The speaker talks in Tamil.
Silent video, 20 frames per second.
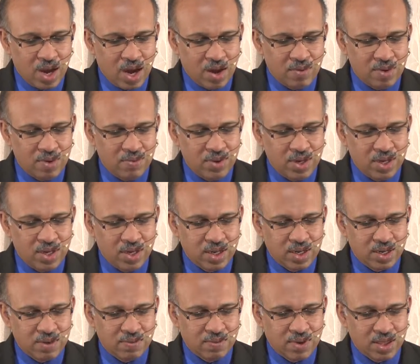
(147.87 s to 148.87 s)
அவர்
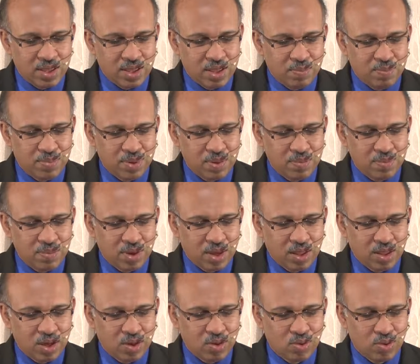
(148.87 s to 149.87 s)
வீட்டிற்கு வந்த பின்பு
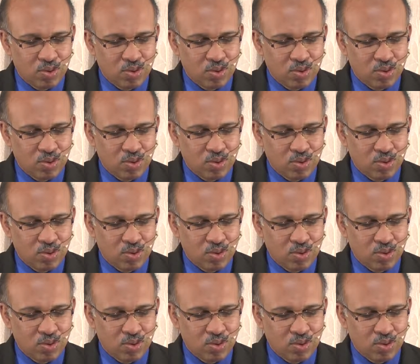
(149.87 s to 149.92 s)
அந்த